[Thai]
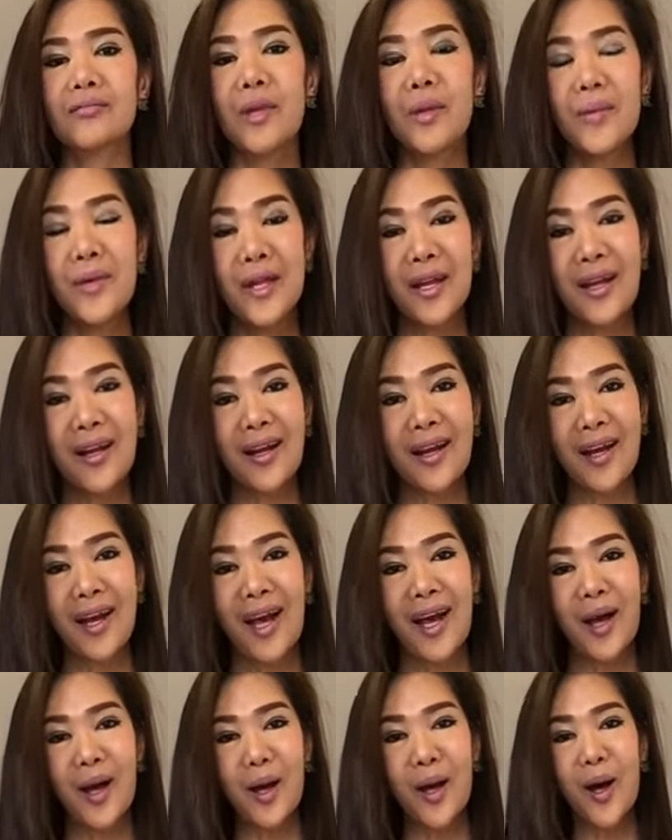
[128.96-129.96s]
ไม่มีอะไรแล้ว
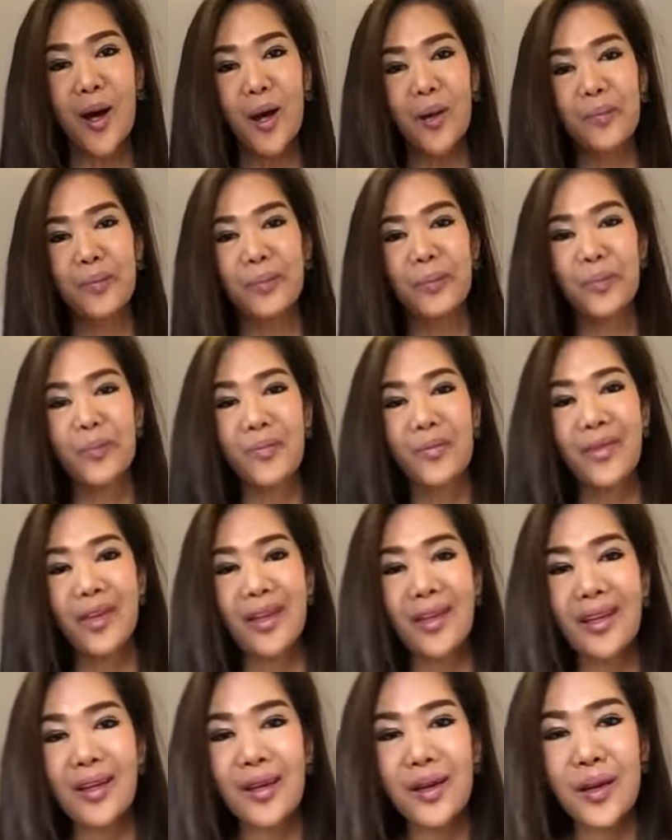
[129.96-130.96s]
ค่ะก็
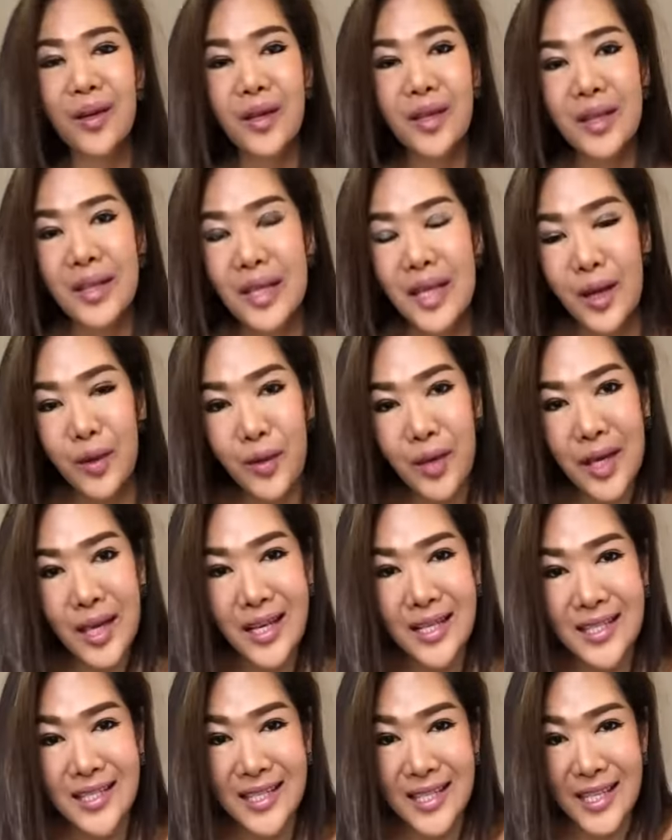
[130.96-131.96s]
เดี๋ยวอี
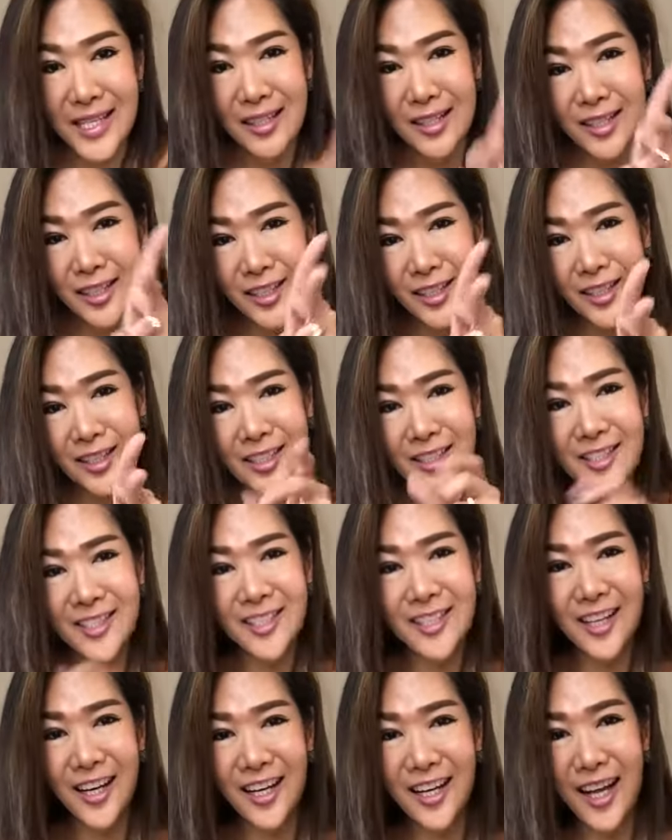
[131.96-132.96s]
กสี่เดือนครึ่งเจ
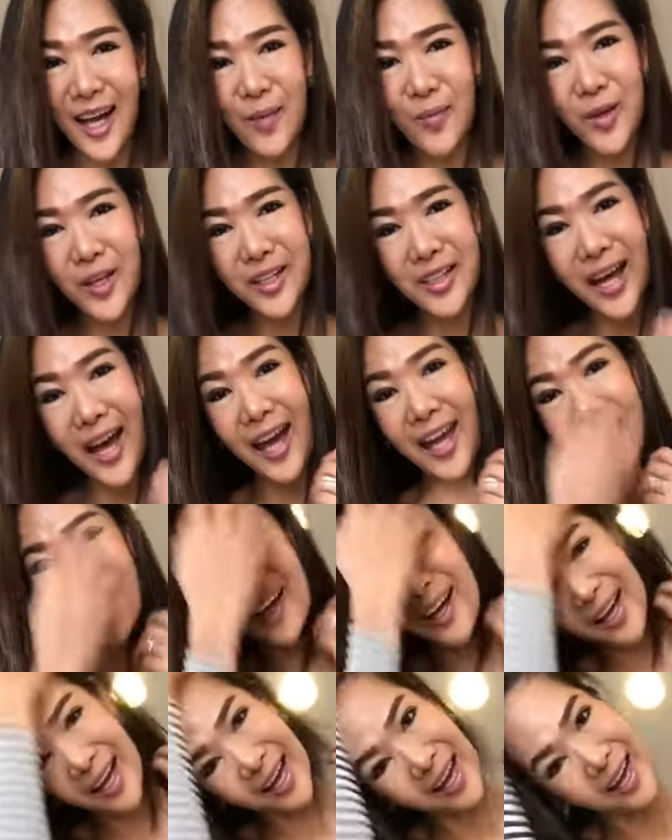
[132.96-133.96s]
อกันค่ะเมืองไทย
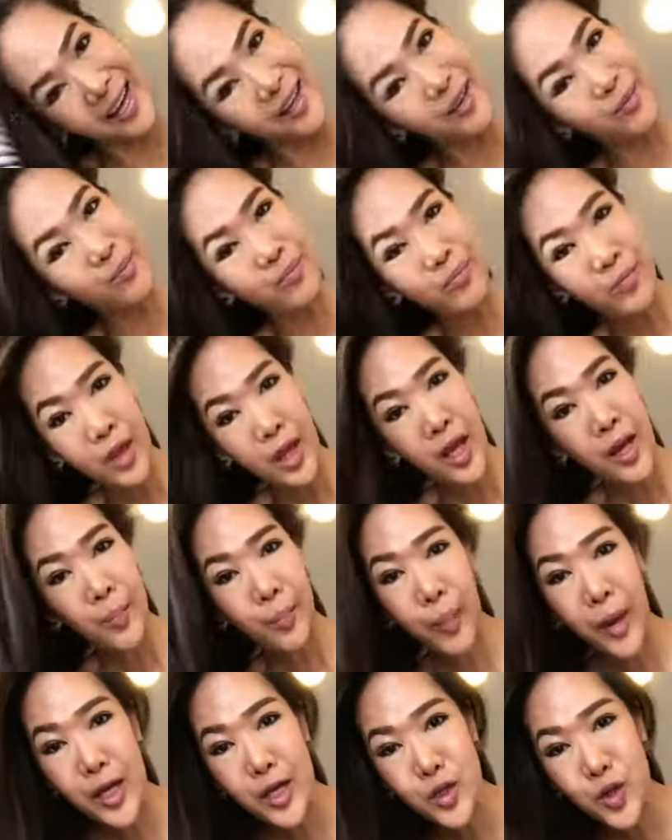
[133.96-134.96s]
นะคะ
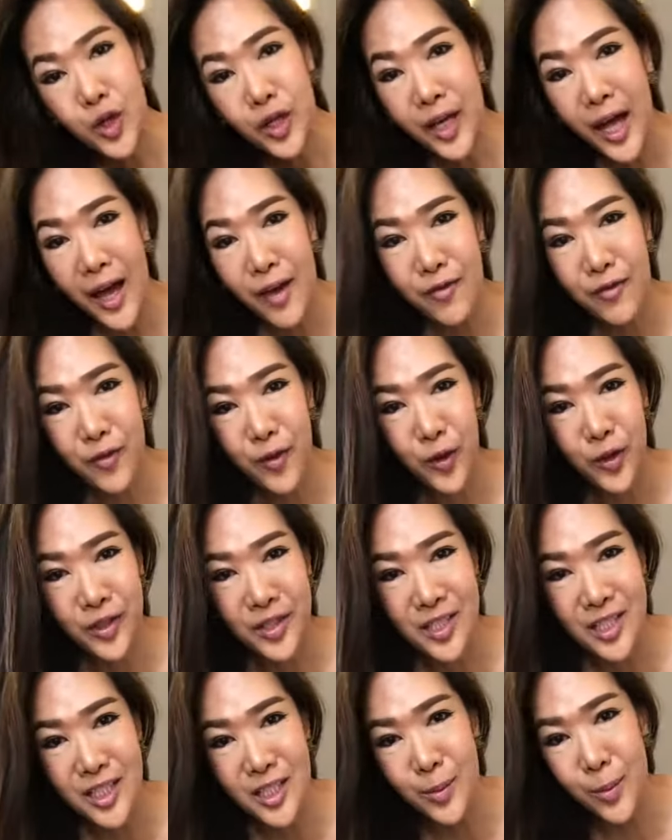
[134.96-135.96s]
ไปช่วงหน้าฝน
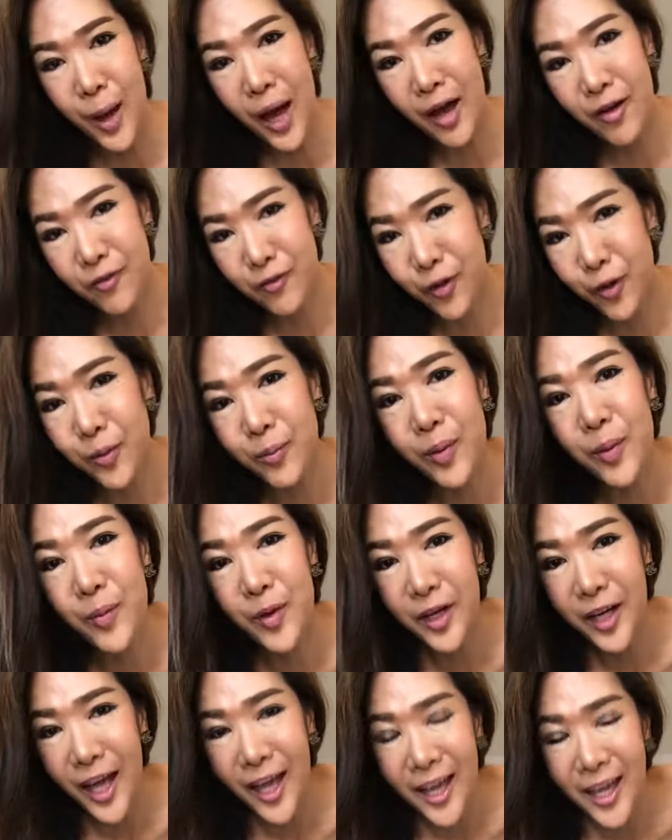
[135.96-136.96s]
ฉันจะพาฝนไปเมื
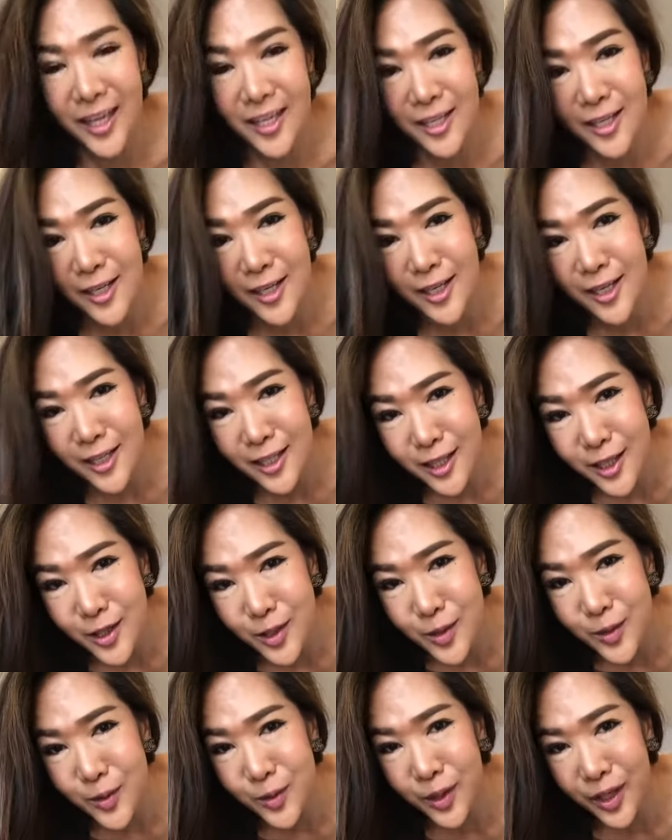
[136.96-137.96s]
องไทยให้เยอะที่
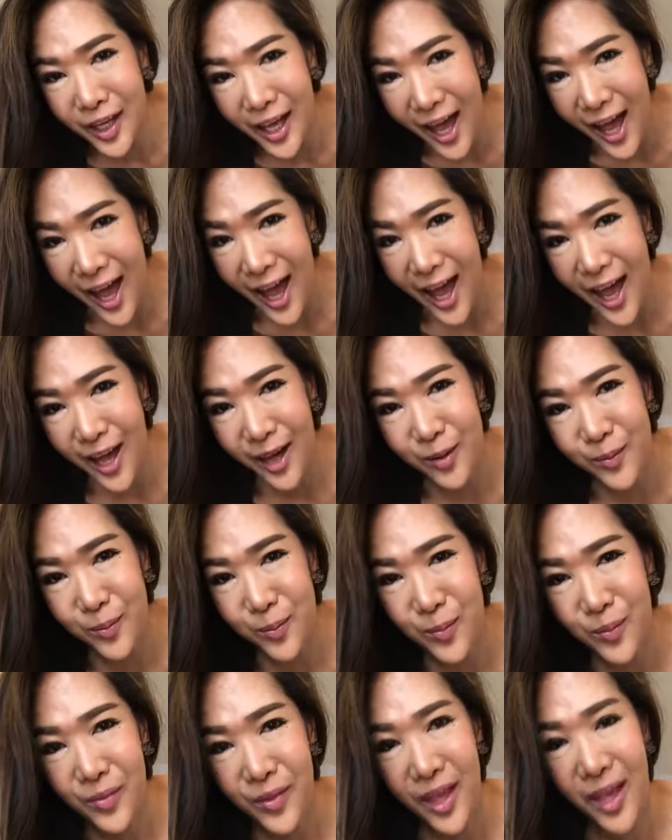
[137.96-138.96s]
สุดค่ะ
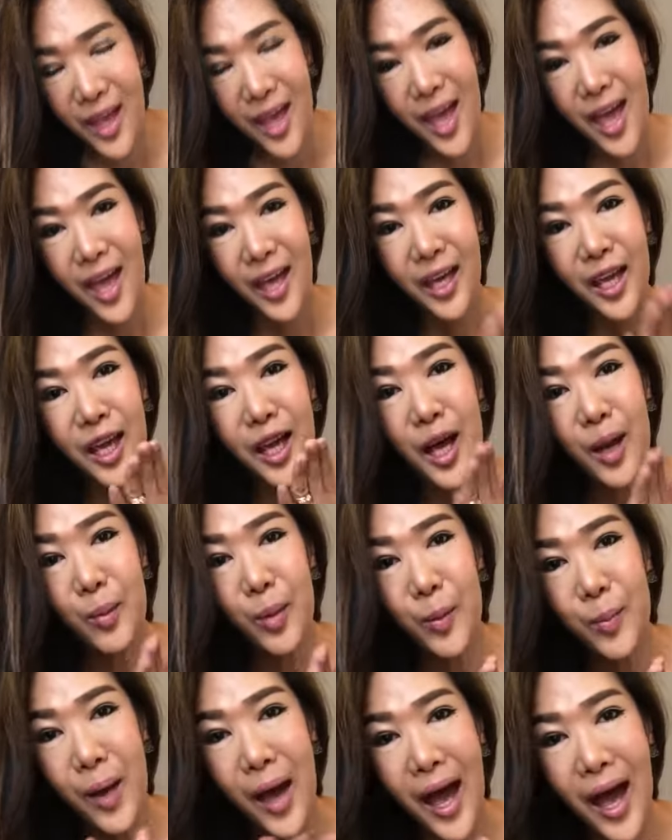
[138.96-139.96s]
โอเคค่ะ
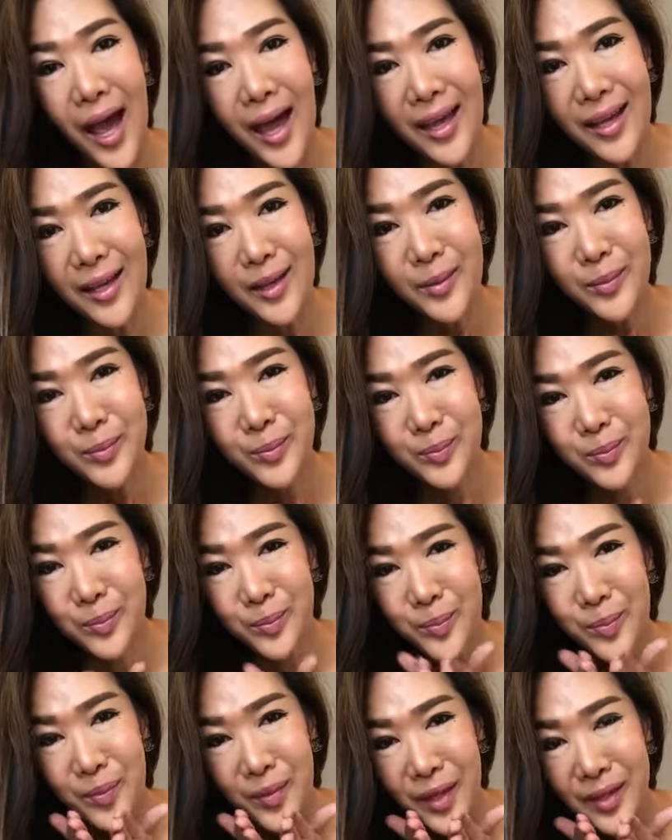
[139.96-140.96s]
บ๊ายบาย
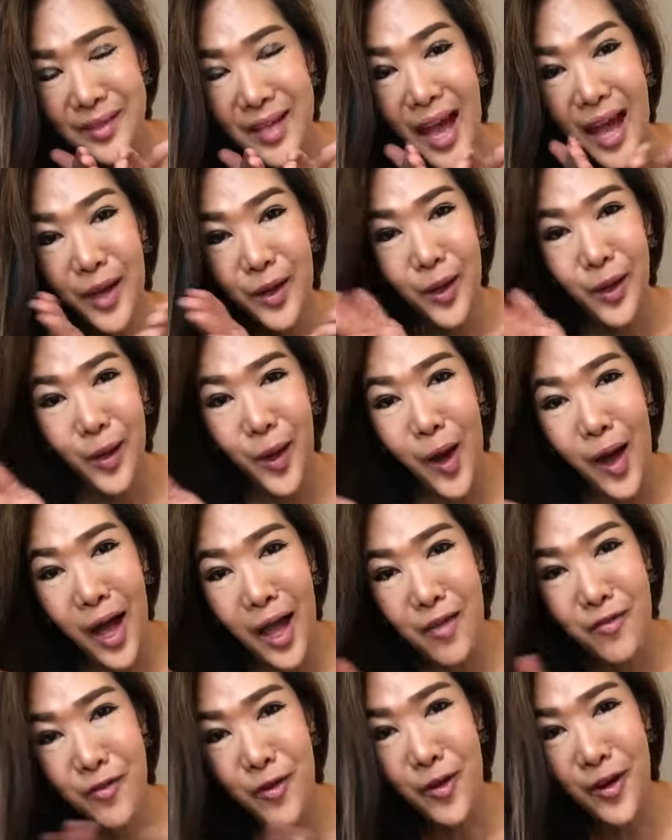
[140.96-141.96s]
ถ่ายด้วยกล้อง
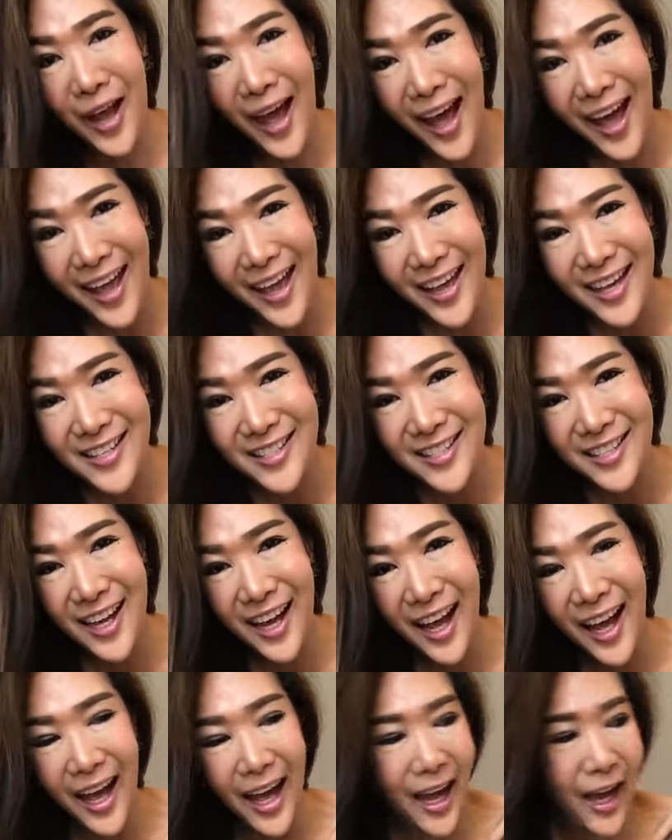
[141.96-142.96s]
iPhone 5s
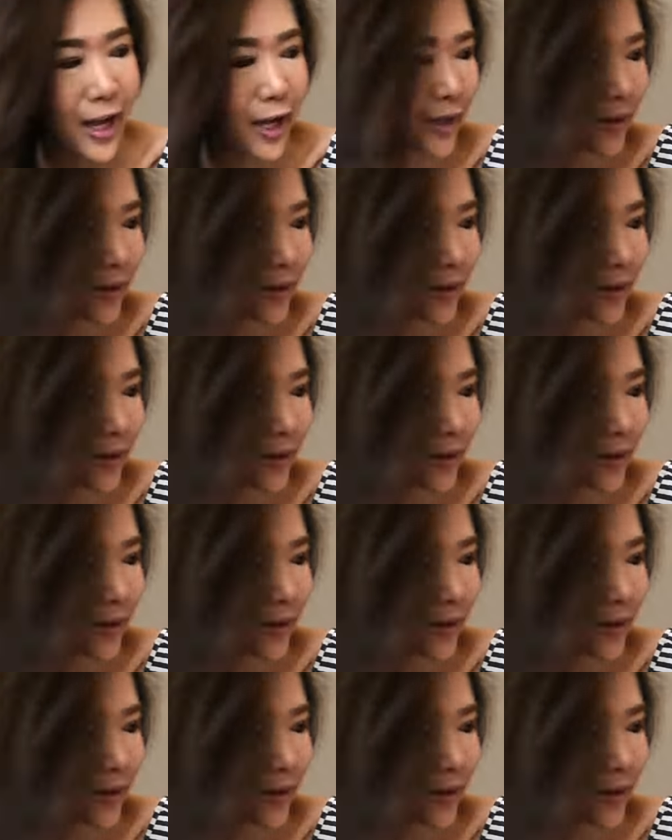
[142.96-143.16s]
นะคะ